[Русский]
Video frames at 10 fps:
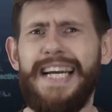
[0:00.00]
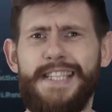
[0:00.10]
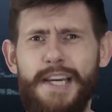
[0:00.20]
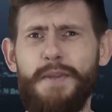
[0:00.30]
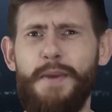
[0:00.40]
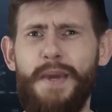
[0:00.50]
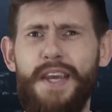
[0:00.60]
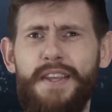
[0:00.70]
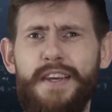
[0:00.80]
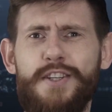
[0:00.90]
Тем не
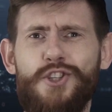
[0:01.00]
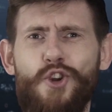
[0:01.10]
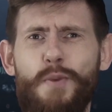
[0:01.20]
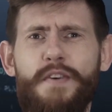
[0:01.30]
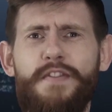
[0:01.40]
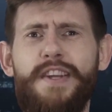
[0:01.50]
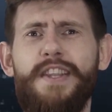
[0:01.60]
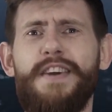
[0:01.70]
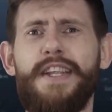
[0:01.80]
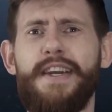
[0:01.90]
менее, чтобы вы
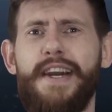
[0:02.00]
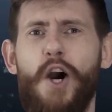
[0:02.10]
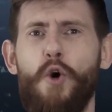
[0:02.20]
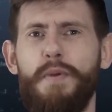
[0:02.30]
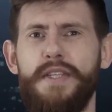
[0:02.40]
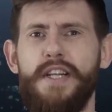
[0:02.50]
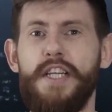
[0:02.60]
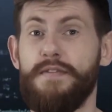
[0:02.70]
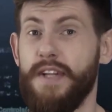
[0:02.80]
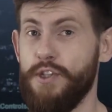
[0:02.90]
наверняка
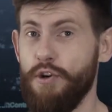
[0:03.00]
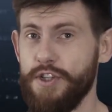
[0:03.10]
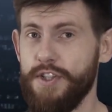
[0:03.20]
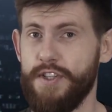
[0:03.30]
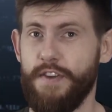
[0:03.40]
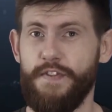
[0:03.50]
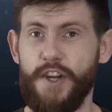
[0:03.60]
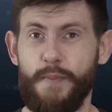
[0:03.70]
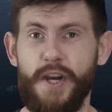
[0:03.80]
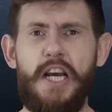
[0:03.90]
убедились в надежности
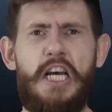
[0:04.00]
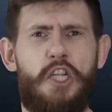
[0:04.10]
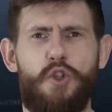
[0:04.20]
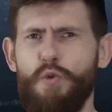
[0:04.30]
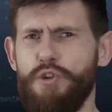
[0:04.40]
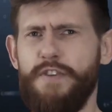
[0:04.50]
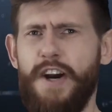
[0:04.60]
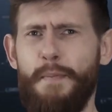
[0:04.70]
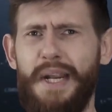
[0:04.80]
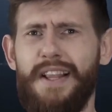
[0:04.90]
фирмы, Тут же
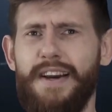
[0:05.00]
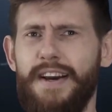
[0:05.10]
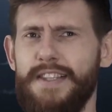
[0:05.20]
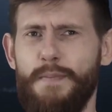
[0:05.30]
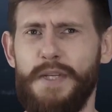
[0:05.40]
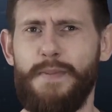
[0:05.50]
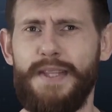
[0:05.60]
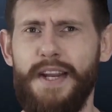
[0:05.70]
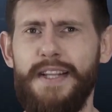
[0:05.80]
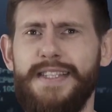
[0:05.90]
вам предлагается
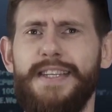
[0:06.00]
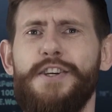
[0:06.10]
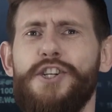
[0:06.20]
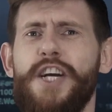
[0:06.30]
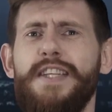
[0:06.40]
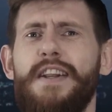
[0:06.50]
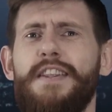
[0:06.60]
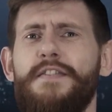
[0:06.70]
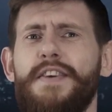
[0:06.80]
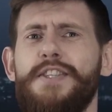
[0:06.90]
посмотреть
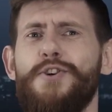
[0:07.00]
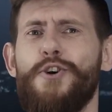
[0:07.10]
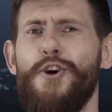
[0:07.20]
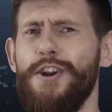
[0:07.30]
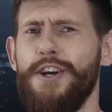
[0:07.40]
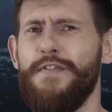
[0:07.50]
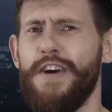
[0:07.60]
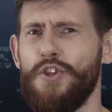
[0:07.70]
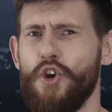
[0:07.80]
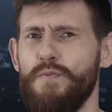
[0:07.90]
содержательный видеоролик, в
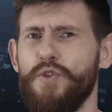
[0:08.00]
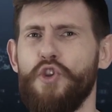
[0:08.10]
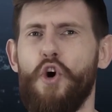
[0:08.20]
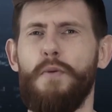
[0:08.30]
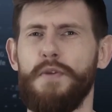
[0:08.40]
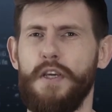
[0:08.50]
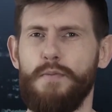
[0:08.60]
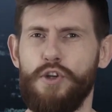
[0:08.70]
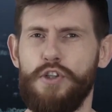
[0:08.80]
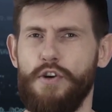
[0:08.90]
котором томный
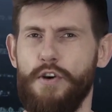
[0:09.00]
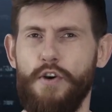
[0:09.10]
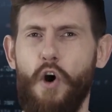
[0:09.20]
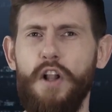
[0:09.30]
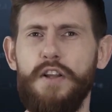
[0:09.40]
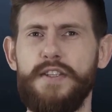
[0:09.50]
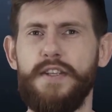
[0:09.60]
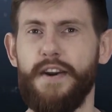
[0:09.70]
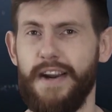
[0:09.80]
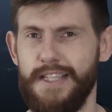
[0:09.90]
мужской
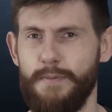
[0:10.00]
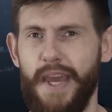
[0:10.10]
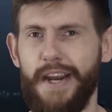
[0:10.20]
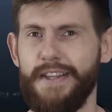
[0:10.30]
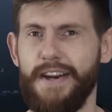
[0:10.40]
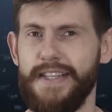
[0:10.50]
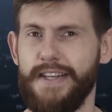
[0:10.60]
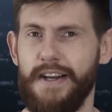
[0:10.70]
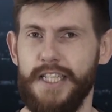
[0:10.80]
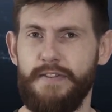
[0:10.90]
голос размеренно
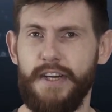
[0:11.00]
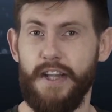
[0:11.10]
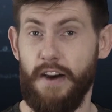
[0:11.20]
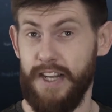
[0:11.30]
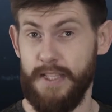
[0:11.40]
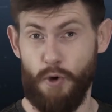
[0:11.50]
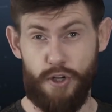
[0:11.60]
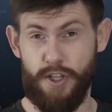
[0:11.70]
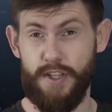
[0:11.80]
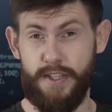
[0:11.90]
рассказывает о
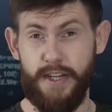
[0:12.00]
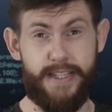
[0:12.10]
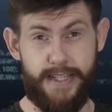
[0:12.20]
возможностях